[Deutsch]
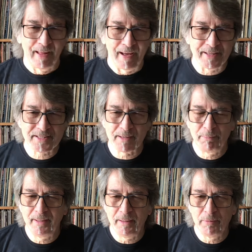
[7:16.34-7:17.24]
Ein
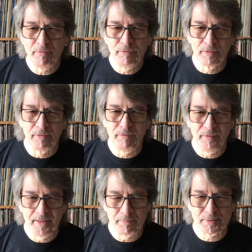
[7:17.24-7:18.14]
Sublabel von
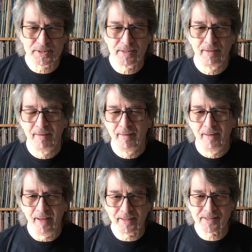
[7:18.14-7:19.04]
Philips,
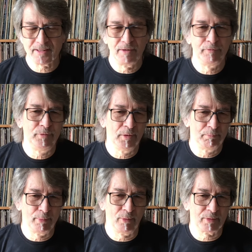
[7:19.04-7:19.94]
extra für
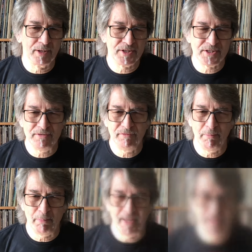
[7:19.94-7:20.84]
progressive
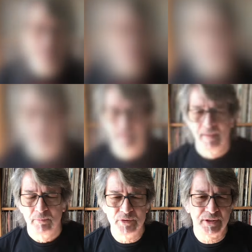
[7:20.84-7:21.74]
Bands.
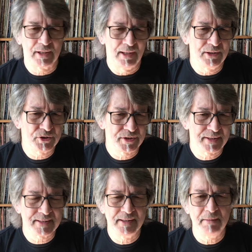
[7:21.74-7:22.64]
Musikalisch
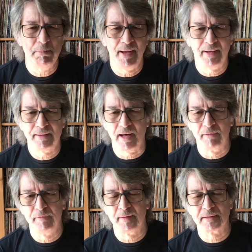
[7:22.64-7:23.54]
setzte die Band
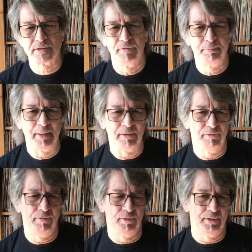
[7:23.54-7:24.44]
anfangs auf Pink
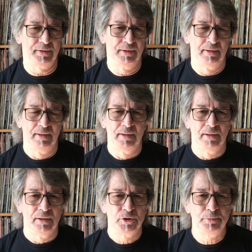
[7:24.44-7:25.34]
Floyd,
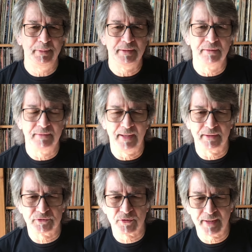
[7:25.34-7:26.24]
spielten
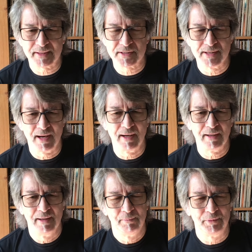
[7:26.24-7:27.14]
deren Tracks
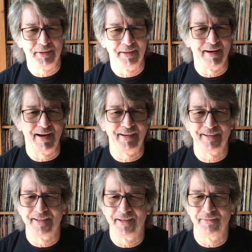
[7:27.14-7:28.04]
nach mit ihren
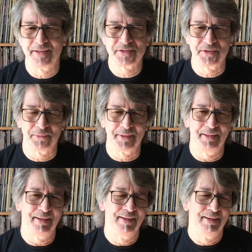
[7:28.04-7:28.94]
eigenen Versionen.